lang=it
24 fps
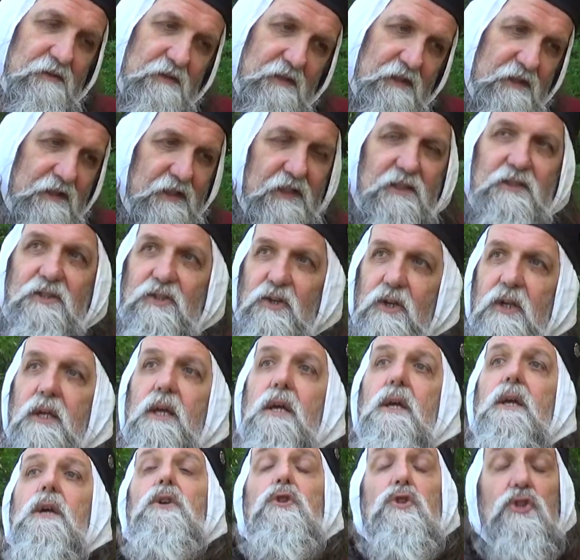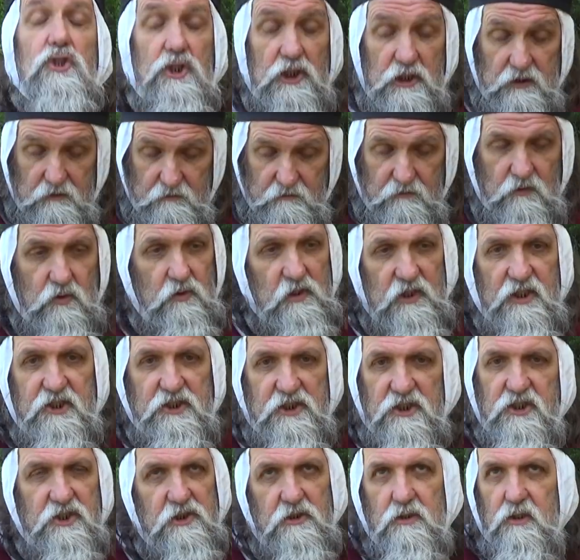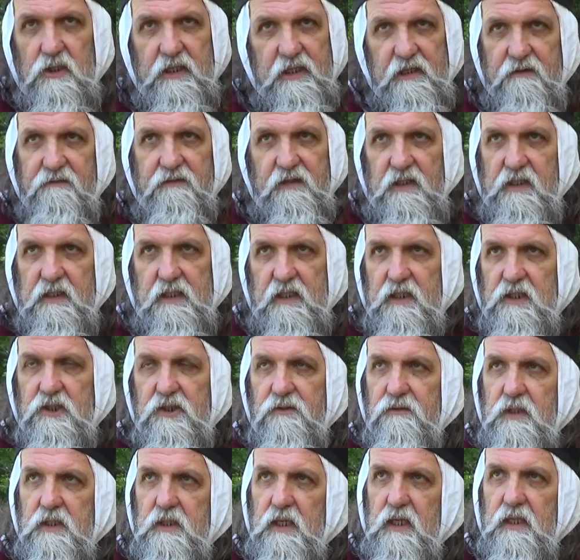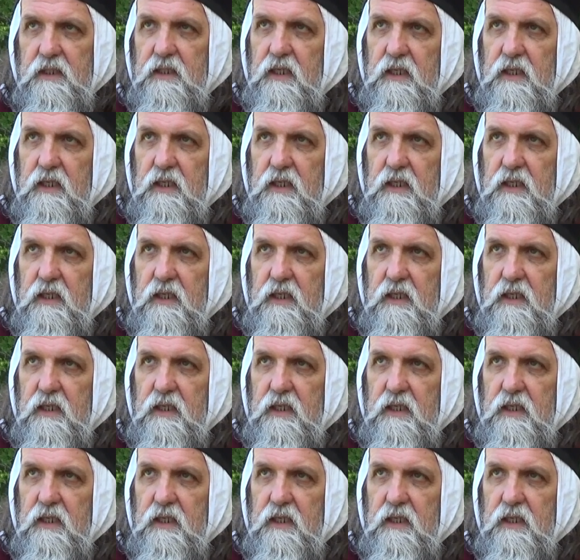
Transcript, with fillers: Ah, addirittura Terzo, prima di... Sì, con la scissione è finita la civiltà,